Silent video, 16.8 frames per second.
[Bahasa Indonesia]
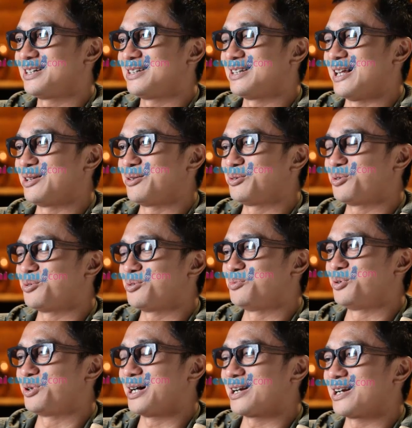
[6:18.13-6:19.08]
lalu
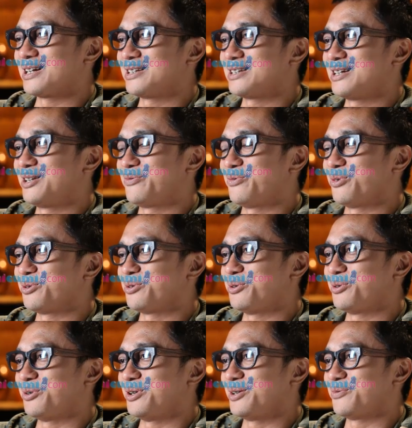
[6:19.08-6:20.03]
terumbu karangnya
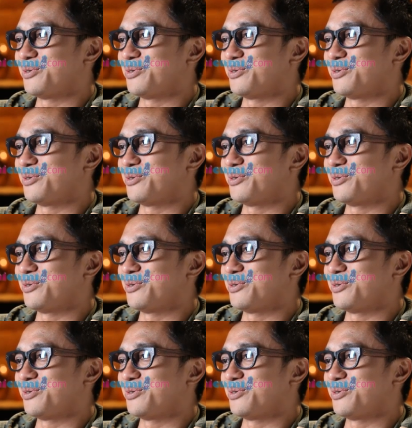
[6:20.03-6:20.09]
difoto oleh